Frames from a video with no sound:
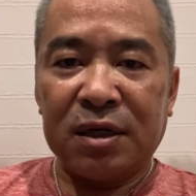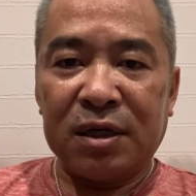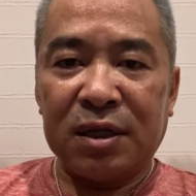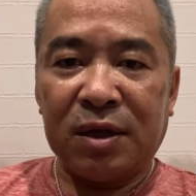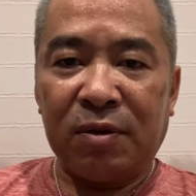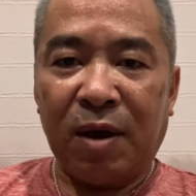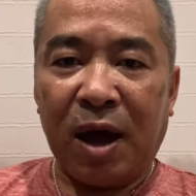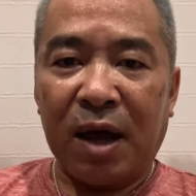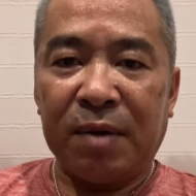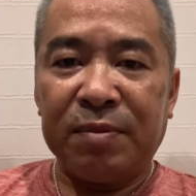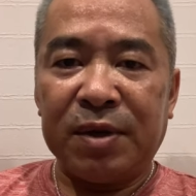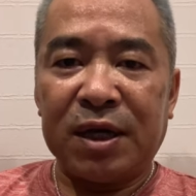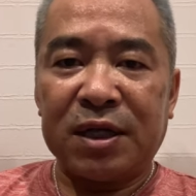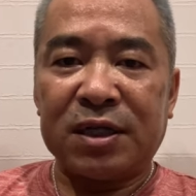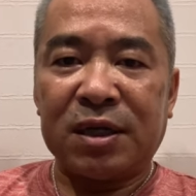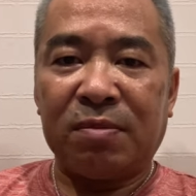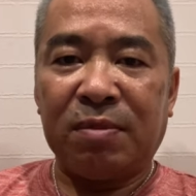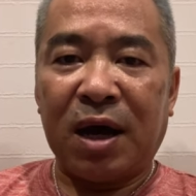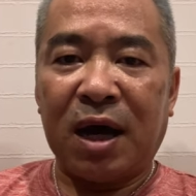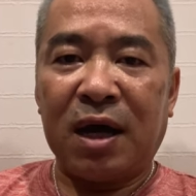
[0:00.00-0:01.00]
では皆
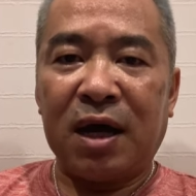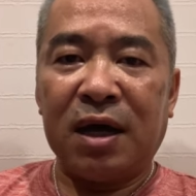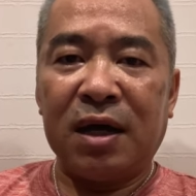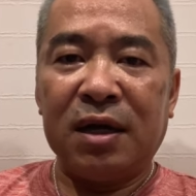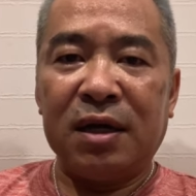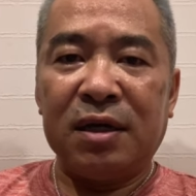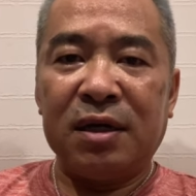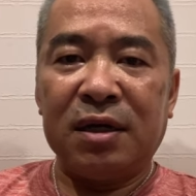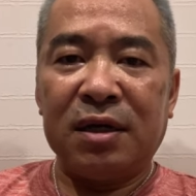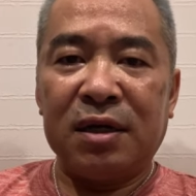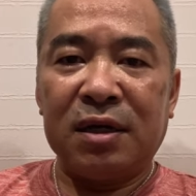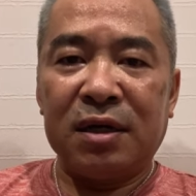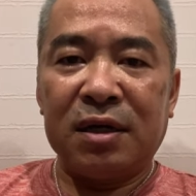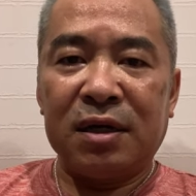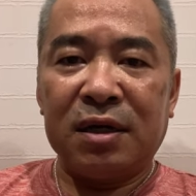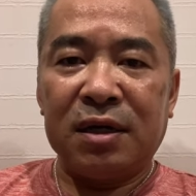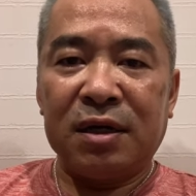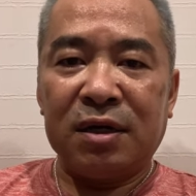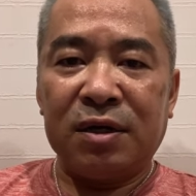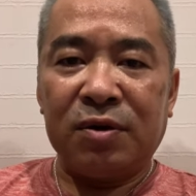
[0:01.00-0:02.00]
様、
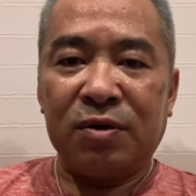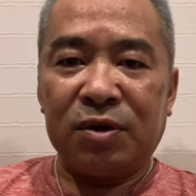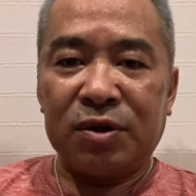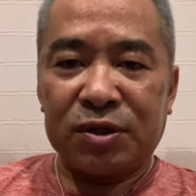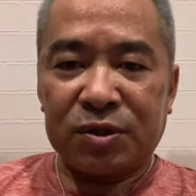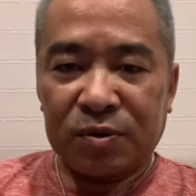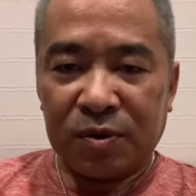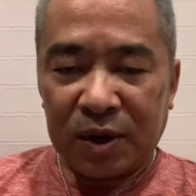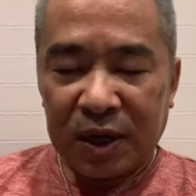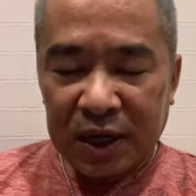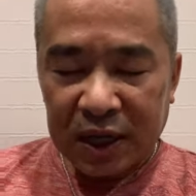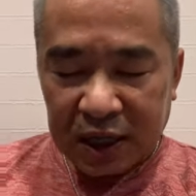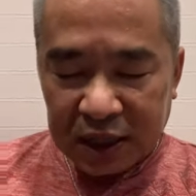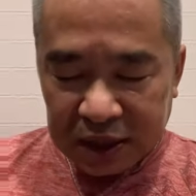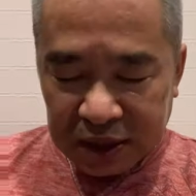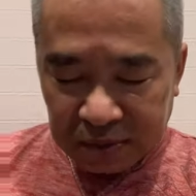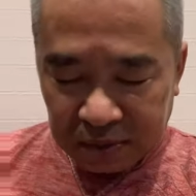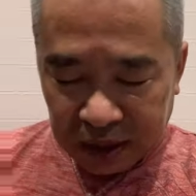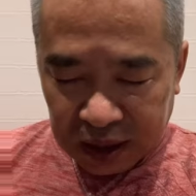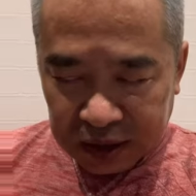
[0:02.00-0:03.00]
よろしくお願い
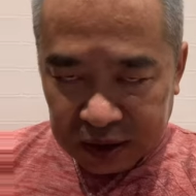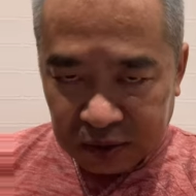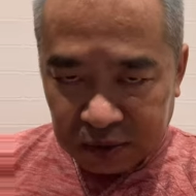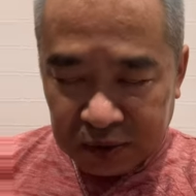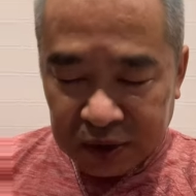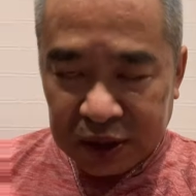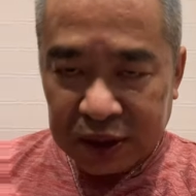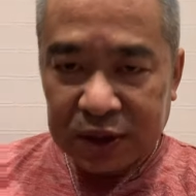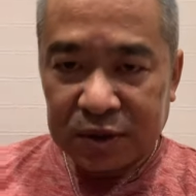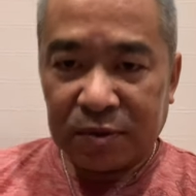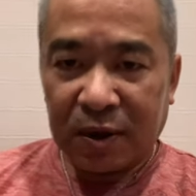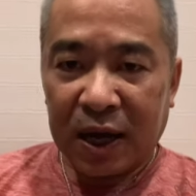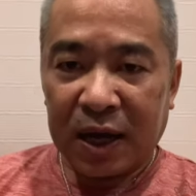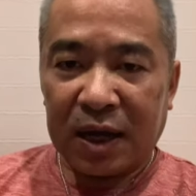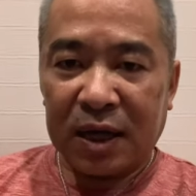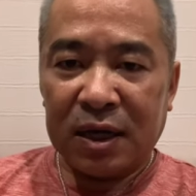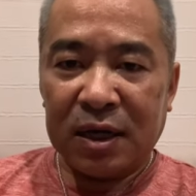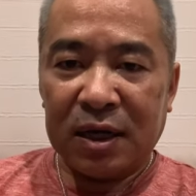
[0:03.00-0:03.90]
します。本日は